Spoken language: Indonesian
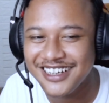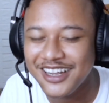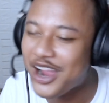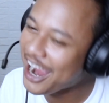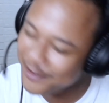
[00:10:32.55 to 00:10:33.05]

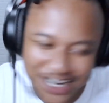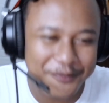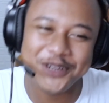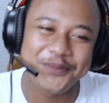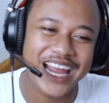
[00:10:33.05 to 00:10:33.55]
Nah, aku gak
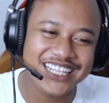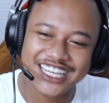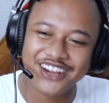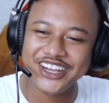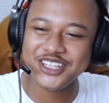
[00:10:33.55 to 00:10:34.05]
perlu belajar
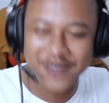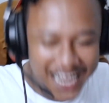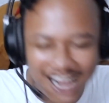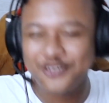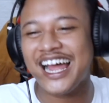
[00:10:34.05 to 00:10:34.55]
kalau itu mah
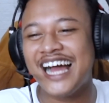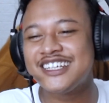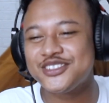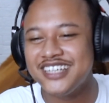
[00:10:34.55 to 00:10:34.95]
aku langsung